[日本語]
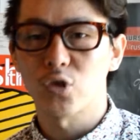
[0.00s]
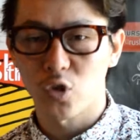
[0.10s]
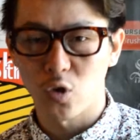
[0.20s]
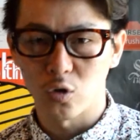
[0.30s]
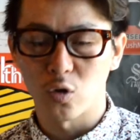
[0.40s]

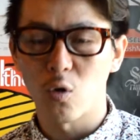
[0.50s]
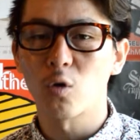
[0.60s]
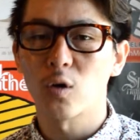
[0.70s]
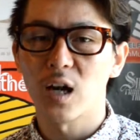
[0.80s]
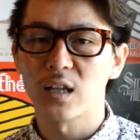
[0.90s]
しようと
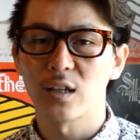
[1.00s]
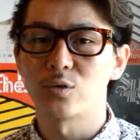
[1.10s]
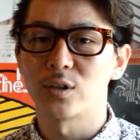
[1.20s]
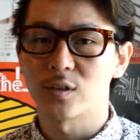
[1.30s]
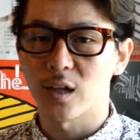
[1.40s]
心がけて
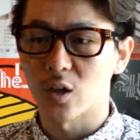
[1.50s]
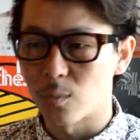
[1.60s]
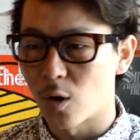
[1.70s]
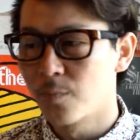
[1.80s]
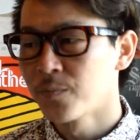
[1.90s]
るんですけれど
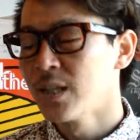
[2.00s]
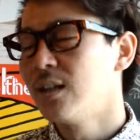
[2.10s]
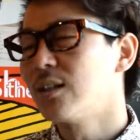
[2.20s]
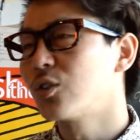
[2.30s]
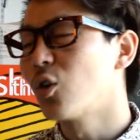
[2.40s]
も、
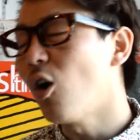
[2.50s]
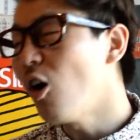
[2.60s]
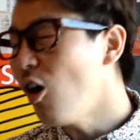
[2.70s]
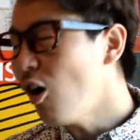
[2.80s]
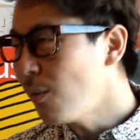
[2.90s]
どう
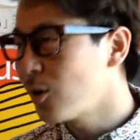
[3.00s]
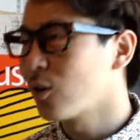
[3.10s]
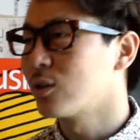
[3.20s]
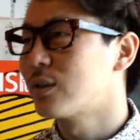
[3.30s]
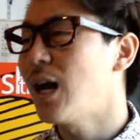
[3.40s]
も
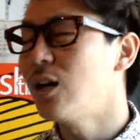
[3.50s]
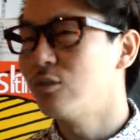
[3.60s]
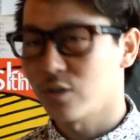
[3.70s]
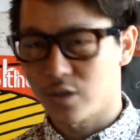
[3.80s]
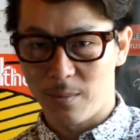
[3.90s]
こう
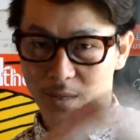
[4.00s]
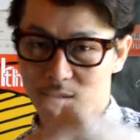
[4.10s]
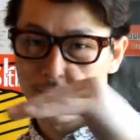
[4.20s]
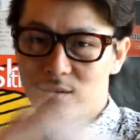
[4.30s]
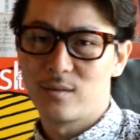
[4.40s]
ダウンしてま
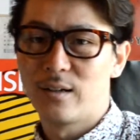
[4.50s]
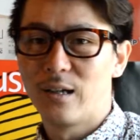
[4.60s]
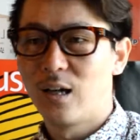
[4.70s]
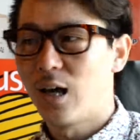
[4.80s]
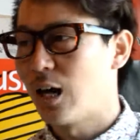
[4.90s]
す。
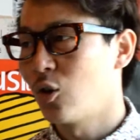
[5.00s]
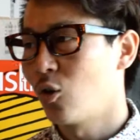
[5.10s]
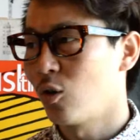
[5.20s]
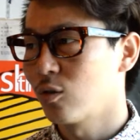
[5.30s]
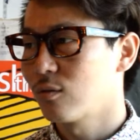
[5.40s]
あ
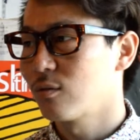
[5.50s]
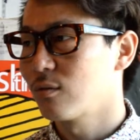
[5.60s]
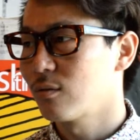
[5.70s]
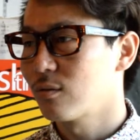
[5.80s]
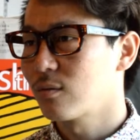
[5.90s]
の、
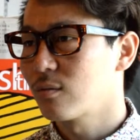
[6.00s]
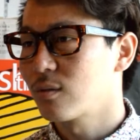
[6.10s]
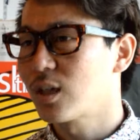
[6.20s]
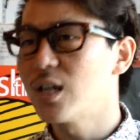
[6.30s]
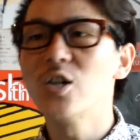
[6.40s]

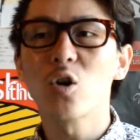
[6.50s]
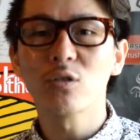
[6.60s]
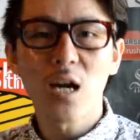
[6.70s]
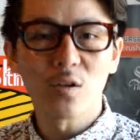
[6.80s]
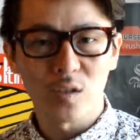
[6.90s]
筋力
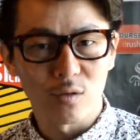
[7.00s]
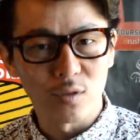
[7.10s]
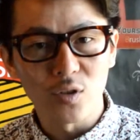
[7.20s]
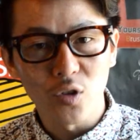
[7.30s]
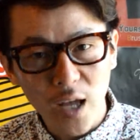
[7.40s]
ダウンしてるん
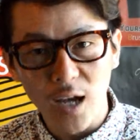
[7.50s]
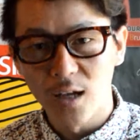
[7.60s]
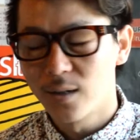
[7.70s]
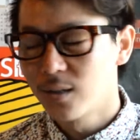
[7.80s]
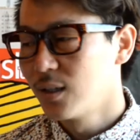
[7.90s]
でしょうね。
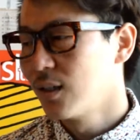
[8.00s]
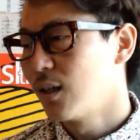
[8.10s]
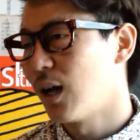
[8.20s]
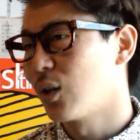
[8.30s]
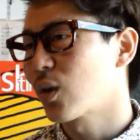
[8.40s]

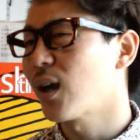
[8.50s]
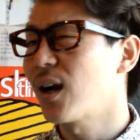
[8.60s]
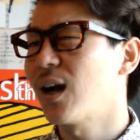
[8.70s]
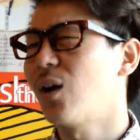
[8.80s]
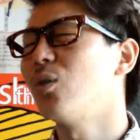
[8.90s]
あの、怪
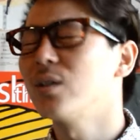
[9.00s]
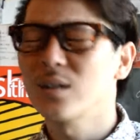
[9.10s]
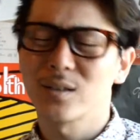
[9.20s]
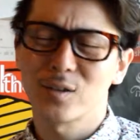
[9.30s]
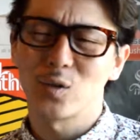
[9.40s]
我が多いん
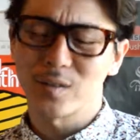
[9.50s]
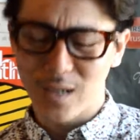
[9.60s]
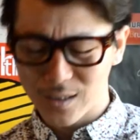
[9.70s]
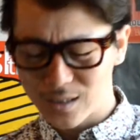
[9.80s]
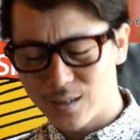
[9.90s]
ですよ、
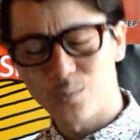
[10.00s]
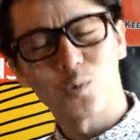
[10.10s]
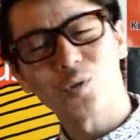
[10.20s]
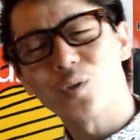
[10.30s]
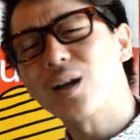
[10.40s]
最近。も
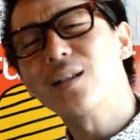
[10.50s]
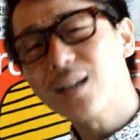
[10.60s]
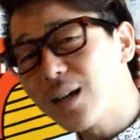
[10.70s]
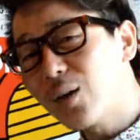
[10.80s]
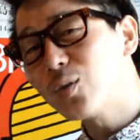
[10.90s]
うそれが
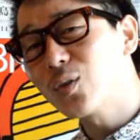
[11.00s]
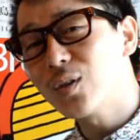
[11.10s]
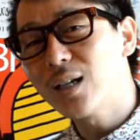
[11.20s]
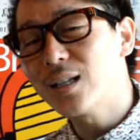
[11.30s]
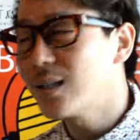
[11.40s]
ね、ほんと
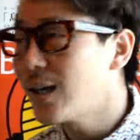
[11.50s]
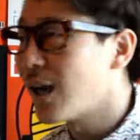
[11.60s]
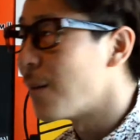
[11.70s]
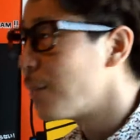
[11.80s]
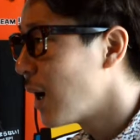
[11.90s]
嫌でね、
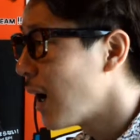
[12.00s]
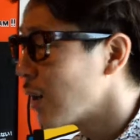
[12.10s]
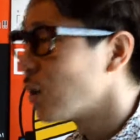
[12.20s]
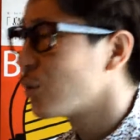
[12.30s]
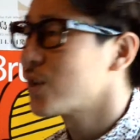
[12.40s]
まあ、
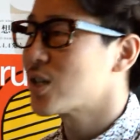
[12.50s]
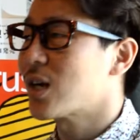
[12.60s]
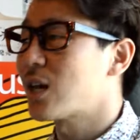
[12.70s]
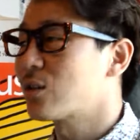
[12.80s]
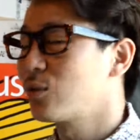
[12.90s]
あの、
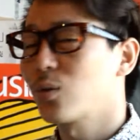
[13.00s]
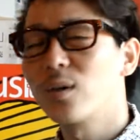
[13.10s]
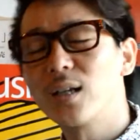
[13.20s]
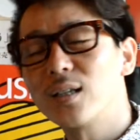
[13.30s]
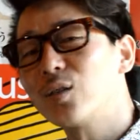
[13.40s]
フィジカルの
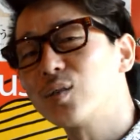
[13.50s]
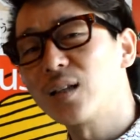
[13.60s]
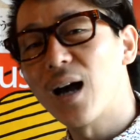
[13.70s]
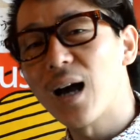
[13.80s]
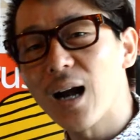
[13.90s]
トレーニングせ
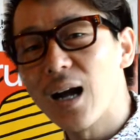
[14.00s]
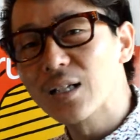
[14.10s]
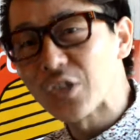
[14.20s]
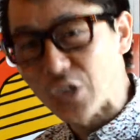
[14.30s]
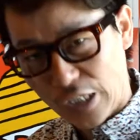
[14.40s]
なあか
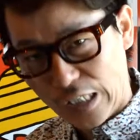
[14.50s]
んし、